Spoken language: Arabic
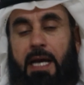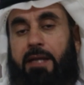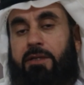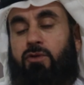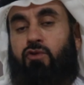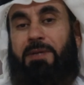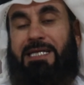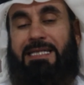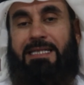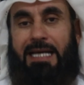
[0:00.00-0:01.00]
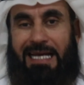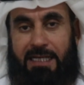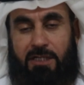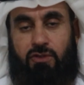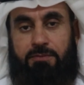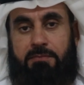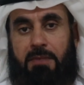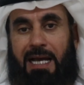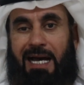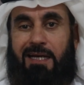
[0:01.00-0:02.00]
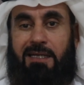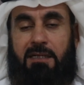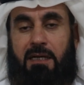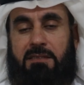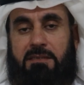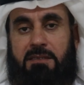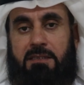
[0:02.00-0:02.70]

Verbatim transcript: أن أبين لكم حقيقة